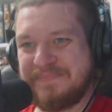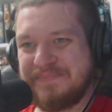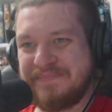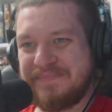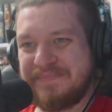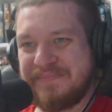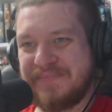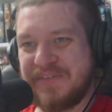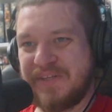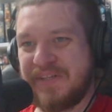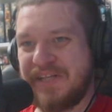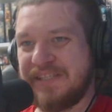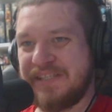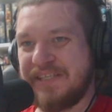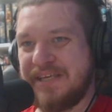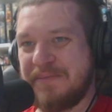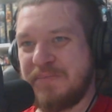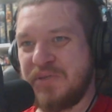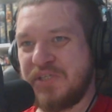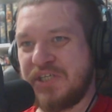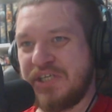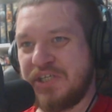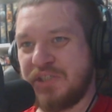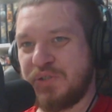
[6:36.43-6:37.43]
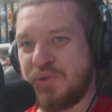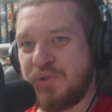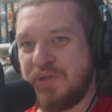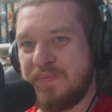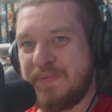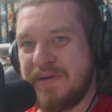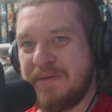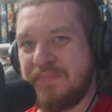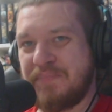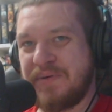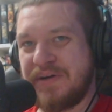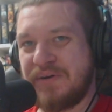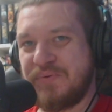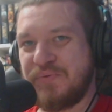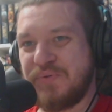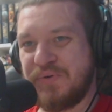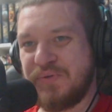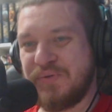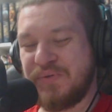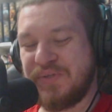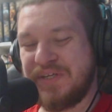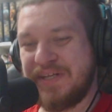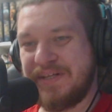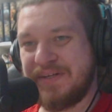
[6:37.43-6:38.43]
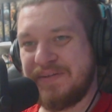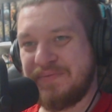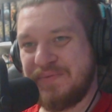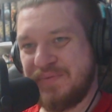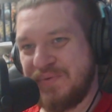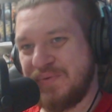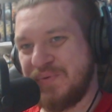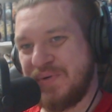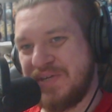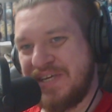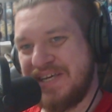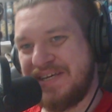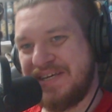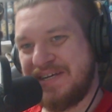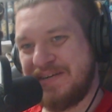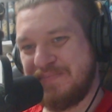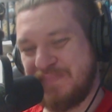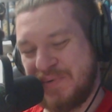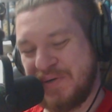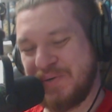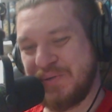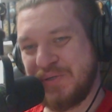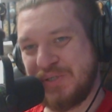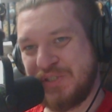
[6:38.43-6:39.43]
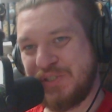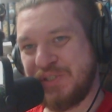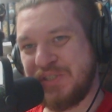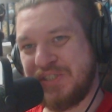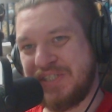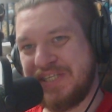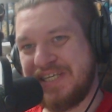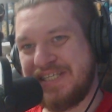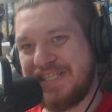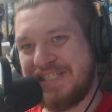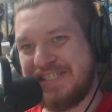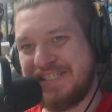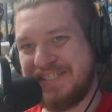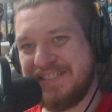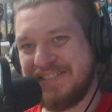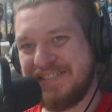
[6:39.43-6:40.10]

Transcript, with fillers: Да ладно, я бы не сказал, что это прям паркур, но да, ну окей, похоже, что-то есть.